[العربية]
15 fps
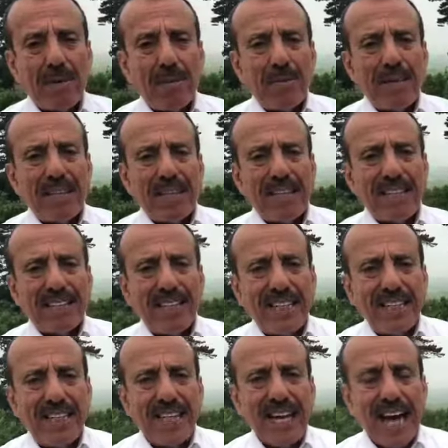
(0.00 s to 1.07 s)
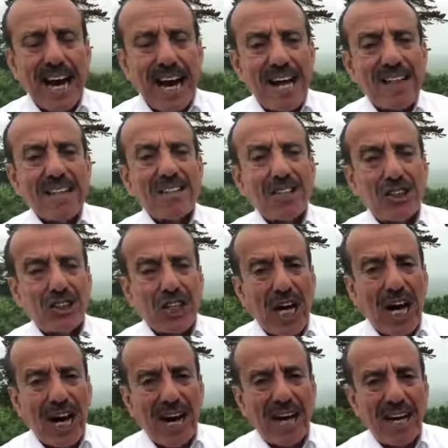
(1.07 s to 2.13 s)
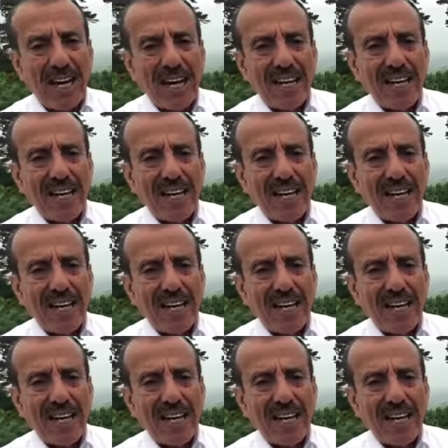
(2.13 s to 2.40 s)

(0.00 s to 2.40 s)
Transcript: منهم الايرانيين هذا شجاع